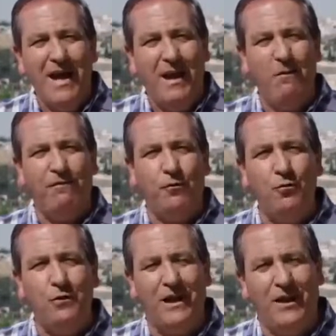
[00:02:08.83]

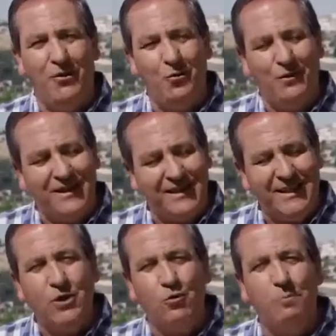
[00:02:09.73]
المفروض أنه
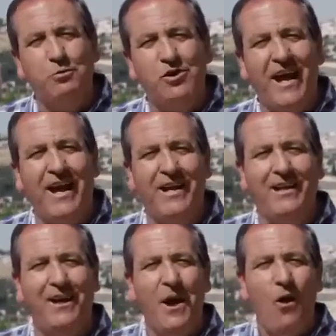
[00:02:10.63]
تستجوب شاهد